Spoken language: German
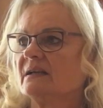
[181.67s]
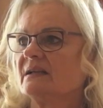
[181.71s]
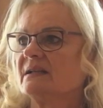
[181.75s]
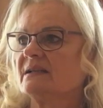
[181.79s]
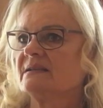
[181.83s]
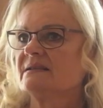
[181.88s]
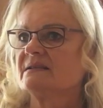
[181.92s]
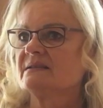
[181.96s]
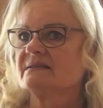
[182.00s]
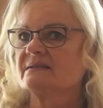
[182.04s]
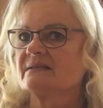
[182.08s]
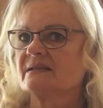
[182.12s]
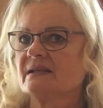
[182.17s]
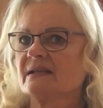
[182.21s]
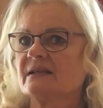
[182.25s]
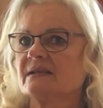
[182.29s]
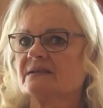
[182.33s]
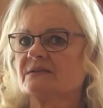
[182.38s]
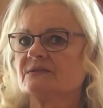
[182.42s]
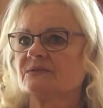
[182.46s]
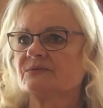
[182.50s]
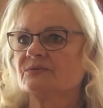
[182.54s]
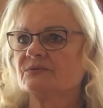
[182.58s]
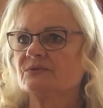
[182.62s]
in die
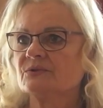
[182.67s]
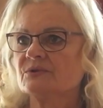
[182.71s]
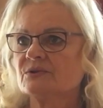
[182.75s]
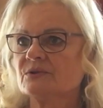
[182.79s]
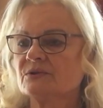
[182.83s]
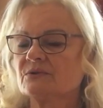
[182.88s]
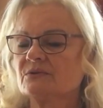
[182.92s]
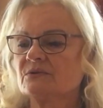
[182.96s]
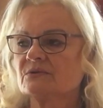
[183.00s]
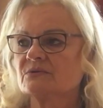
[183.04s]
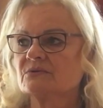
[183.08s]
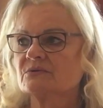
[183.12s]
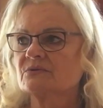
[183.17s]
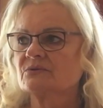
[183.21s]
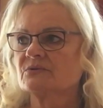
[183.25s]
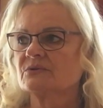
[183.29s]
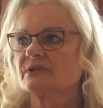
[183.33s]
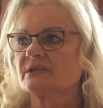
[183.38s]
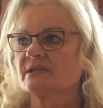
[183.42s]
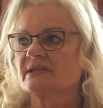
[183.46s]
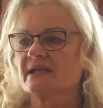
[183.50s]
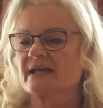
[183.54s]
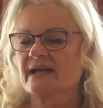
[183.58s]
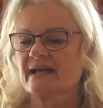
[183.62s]
Seelenführung
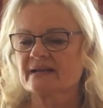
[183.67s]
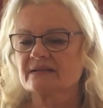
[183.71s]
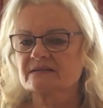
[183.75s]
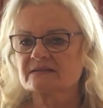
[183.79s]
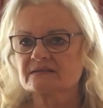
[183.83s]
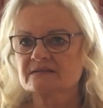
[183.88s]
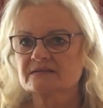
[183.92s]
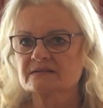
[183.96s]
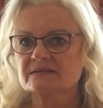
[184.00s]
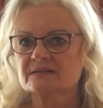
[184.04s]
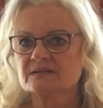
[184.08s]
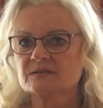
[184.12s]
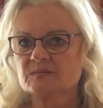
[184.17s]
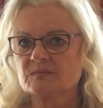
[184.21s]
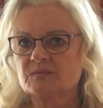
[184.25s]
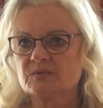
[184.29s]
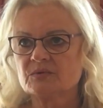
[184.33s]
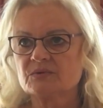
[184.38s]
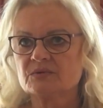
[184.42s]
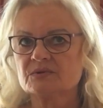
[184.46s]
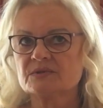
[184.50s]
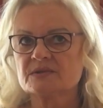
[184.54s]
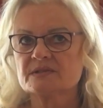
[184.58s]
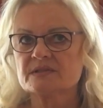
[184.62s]
durch die
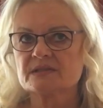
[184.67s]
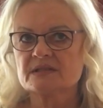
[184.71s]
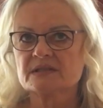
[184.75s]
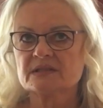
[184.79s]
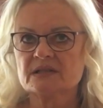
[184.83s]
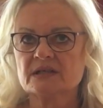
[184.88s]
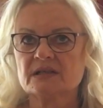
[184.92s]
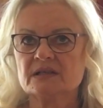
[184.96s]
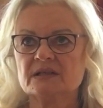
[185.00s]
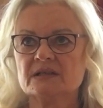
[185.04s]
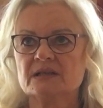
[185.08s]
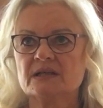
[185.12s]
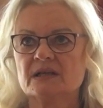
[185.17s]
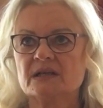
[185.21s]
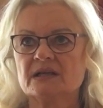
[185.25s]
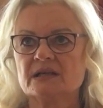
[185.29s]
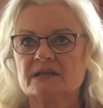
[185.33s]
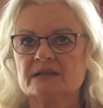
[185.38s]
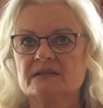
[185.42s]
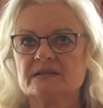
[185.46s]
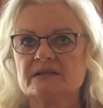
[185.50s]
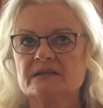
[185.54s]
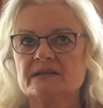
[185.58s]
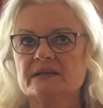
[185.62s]
Herzensimpulse,
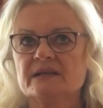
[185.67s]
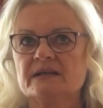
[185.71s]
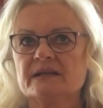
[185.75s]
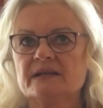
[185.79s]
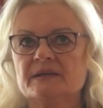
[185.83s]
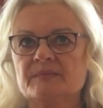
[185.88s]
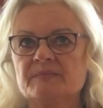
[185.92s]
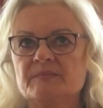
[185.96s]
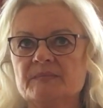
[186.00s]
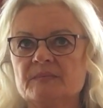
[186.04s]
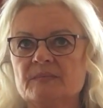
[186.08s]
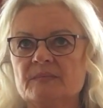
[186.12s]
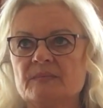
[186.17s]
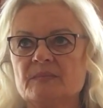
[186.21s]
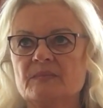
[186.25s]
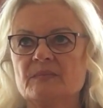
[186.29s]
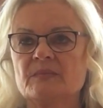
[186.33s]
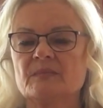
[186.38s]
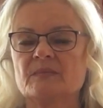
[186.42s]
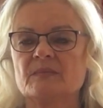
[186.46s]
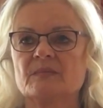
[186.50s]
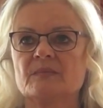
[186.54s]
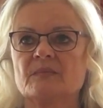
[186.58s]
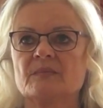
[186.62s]
die
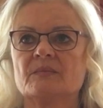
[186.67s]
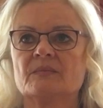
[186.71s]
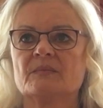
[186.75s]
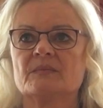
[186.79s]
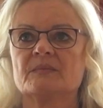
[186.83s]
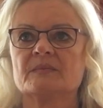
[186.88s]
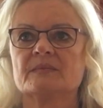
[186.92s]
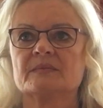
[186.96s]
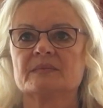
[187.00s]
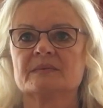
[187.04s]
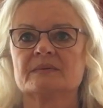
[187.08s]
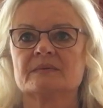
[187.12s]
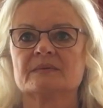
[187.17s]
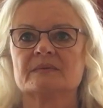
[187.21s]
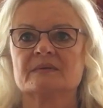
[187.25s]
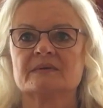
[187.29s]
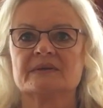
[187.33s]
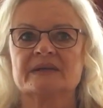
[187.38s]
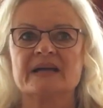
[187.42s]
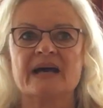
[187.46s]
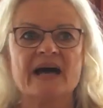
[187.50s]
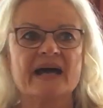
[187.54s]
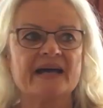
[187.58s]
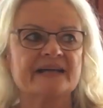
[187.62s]
eben
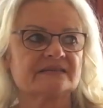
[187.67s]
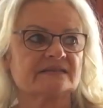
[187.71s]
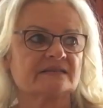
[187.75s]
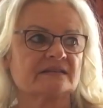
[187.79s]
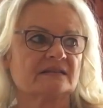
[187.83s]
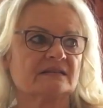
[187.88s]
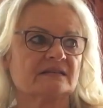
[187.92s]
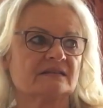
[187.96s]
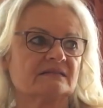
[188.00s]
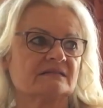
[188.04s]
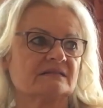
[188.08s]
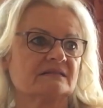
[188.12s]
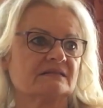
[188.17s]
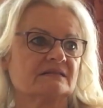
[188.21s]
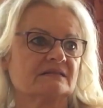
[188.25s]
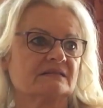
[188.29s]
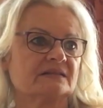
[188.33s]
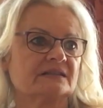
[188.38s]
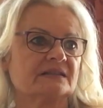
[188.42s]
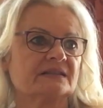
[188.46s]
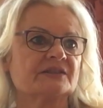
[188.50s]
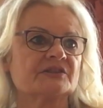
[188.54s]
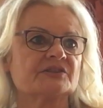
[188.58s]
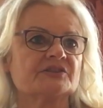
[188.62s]
da sind,
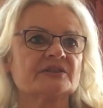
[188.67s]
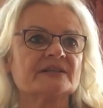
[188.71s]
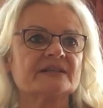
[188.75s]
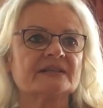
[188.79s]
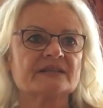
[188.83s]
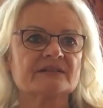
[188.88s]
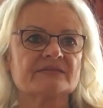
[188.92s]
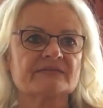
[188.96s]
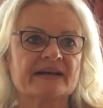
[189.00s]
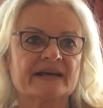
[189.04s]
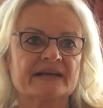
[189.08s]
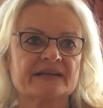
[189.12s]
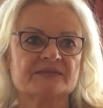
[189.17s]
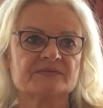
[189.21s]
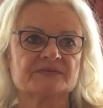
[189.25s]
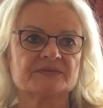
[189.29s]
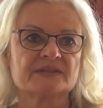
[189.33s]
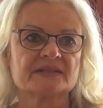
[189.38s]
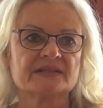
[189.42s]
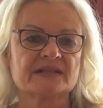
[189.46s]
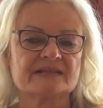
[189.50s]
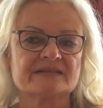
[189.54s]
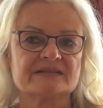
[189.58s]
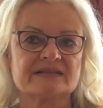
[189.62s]
die geschickt werden
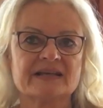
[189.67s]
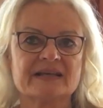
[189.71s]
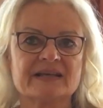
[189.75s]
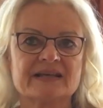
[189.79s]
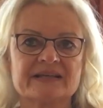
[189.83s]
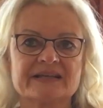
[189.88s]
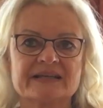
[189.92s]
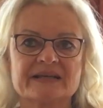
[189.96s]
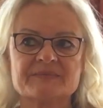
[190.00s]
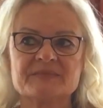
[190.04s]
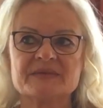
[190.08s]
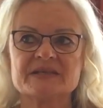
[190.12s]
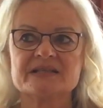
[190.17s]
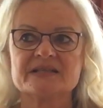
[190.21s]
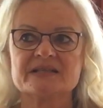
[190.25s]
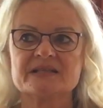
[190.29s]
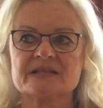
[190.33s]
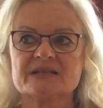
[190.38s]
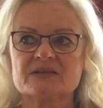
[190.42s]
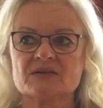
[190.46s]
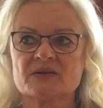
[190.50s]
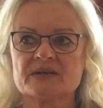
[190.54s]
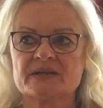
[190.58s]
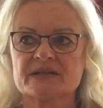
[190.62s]
von der Seele, damit
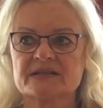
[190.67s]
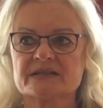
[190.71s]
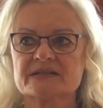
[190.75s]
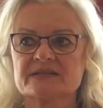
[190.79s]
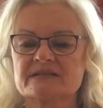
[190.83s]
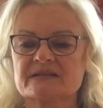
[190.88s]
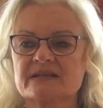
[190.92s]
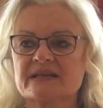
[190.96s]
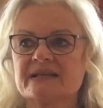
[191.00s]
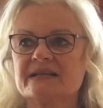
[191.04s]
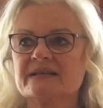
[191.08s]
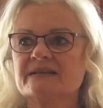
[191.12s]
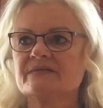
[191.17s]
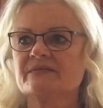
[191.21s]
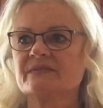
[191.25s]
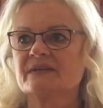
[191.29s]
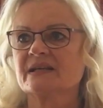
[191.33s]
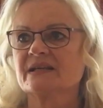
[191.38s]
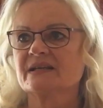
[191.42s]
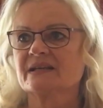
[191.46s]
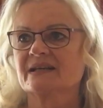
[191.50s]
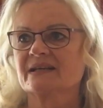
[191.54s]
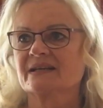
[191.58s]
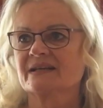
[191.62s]
ihr euren
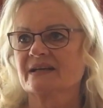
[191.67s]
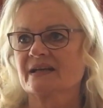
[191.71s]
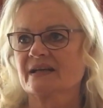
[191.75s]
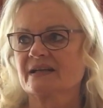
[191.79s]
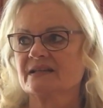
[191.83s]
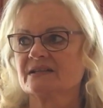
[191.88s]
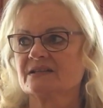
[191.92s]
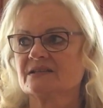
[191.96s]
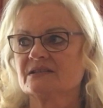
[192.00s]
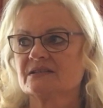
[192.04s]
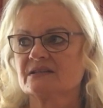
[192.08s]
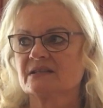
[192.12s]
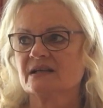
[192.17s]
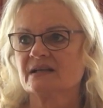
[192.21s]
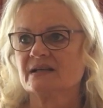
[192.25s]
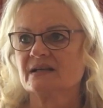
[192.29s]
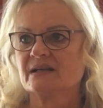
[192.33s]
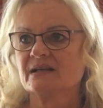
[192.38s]
Seelenweg erkennt.